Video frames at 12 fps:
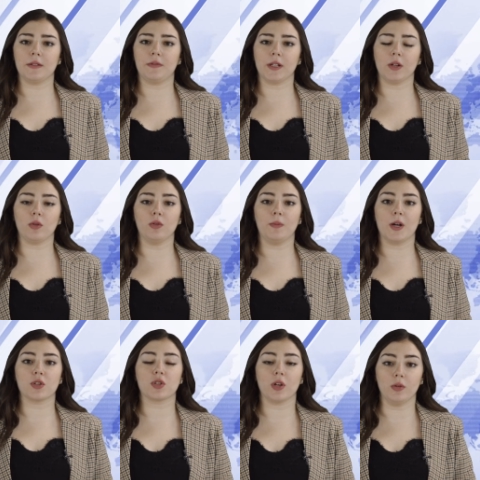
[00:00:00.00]
فريق
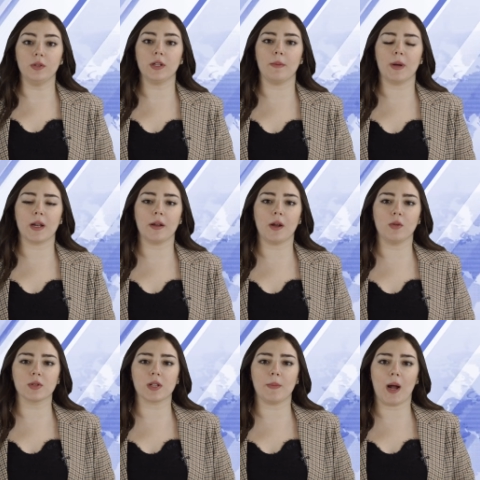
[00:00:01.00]
برشلونة
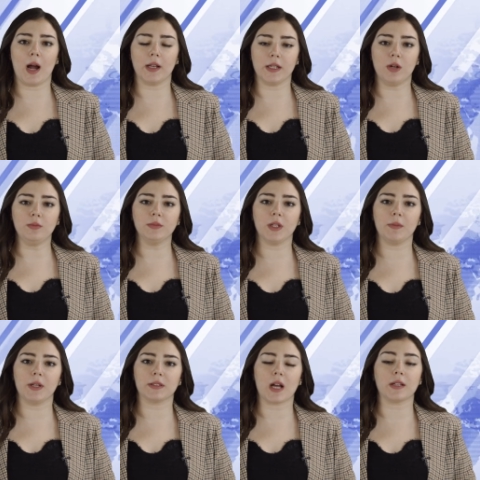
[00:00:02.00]
مرانه صباح اليوم
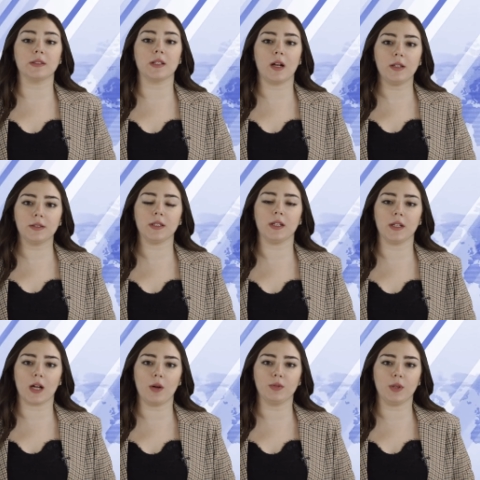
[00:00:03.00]
ضمن تحضيراته
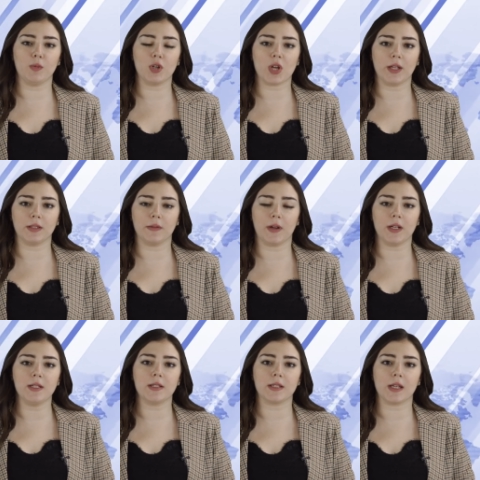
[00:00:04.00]
لخوض مواجهة
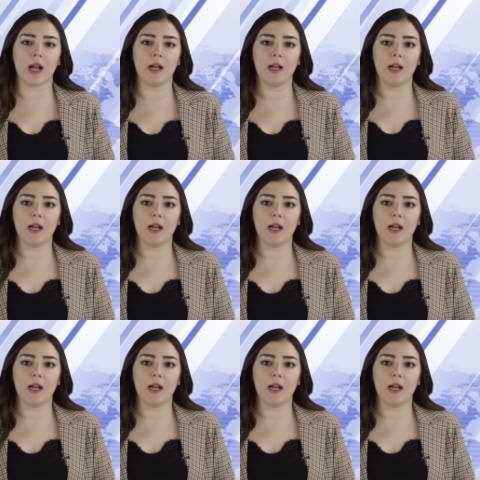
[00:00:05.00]
فالنسيا